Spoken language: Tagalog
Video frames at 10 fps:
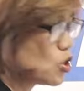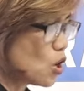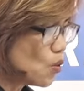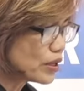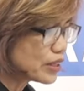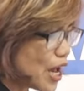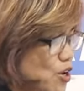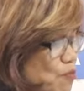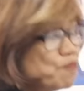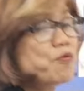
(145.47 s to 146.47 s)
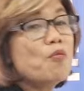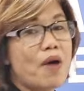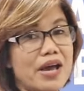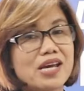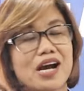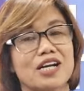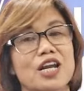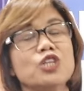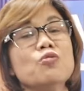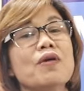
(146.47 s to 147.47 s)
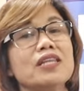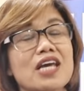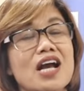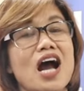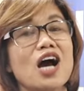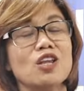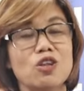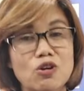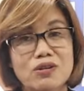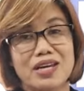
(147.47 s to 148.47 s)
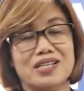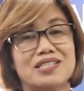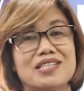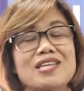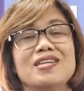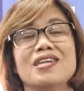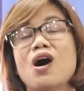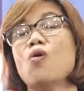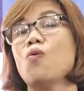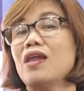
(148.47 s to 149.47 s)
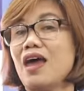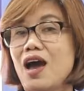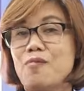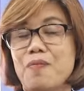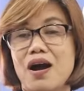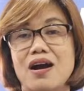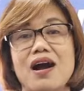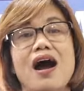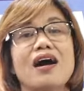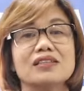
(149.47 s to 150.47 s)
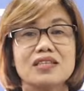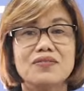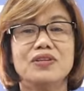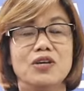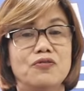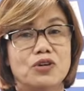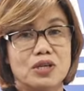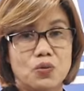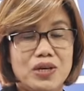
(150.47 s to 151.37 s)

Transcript: So wag tayong pumayag na dumating ang lunes na wala ka pang activity for the